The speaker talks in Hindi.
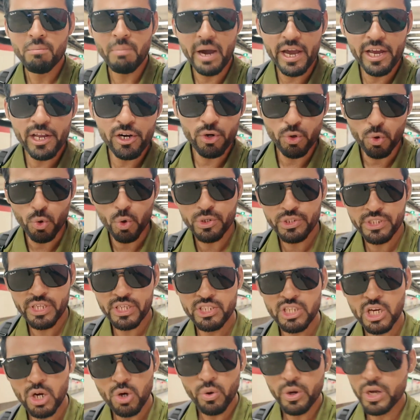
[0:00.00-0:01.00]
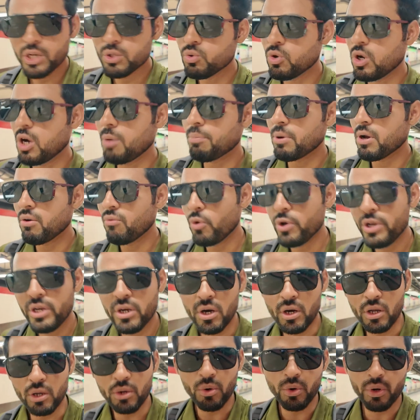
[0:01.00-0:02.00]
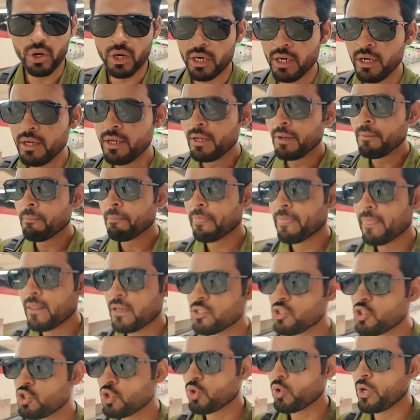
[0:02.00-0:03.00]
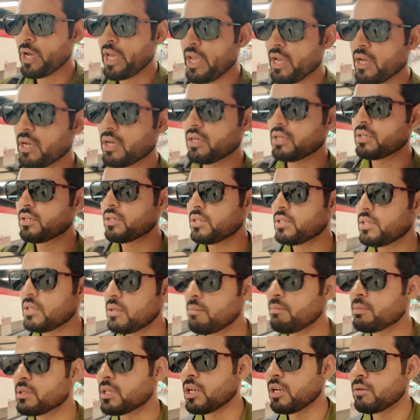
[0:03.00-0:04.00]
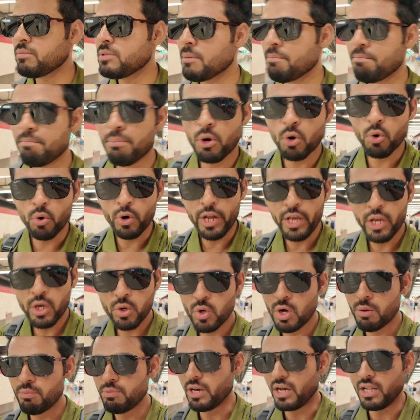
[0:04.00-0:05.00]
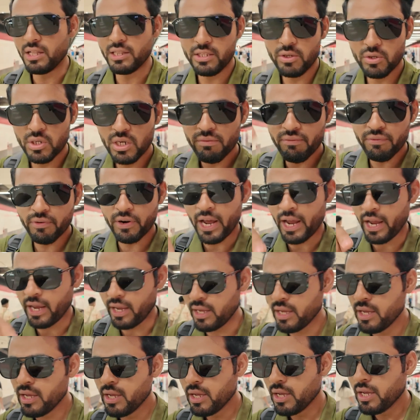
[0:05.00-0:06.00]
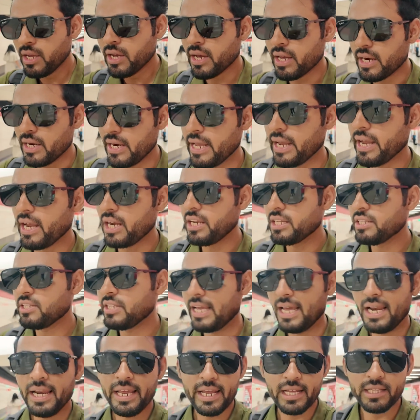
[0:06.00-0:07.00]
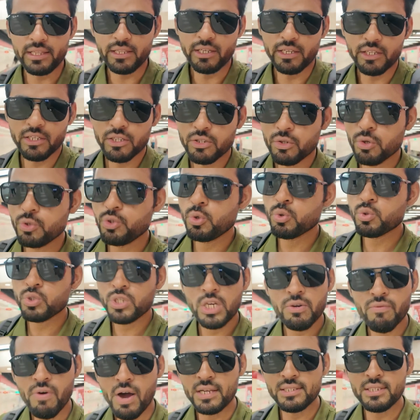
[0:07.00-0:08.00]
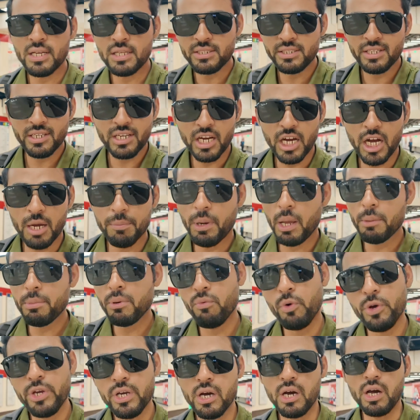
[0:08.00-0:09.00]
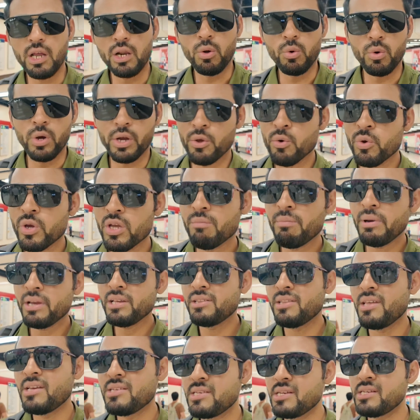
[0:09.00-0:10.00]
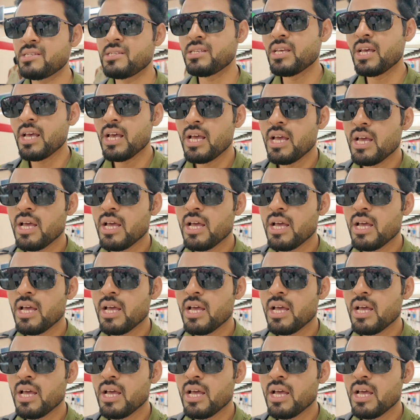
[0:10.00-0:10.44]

बाहर रोड से जाओगे तो आपका वही हाल होगा जो एक मतलब जब पकौड़े को आप डालते हो ना फ्राई करने के लिए तेल के अंदर तो जो उसकी आवाज़ आती है ना आपका भी वही हाल होगा क्योंकि भाई दिस इज़